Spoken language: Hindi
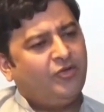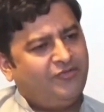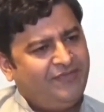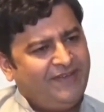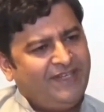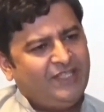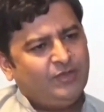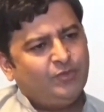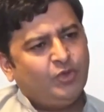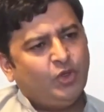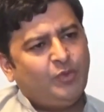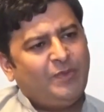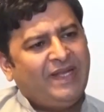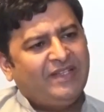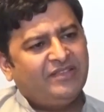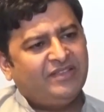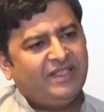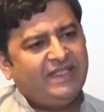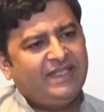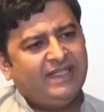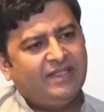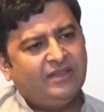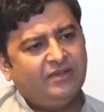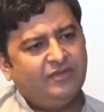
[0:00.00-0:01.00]
और फेसबुक भी
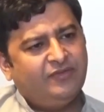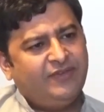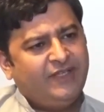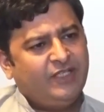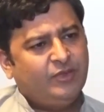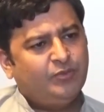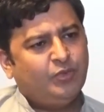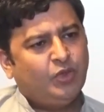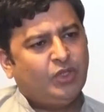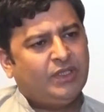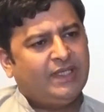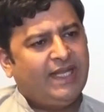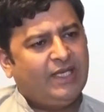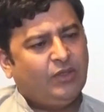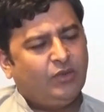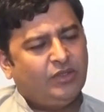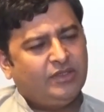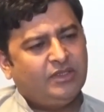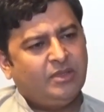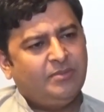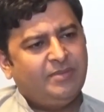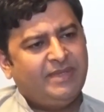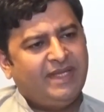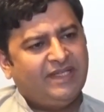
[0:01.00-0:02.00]
ऐसे ही है फेसबुक का
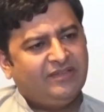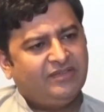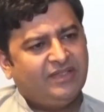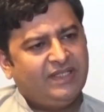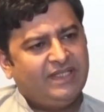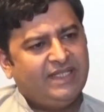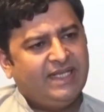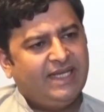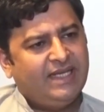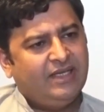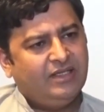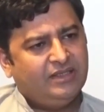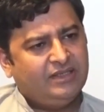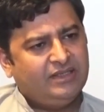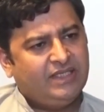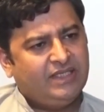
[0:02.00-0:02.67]
एल्गोरिथम भी ऐसे ही है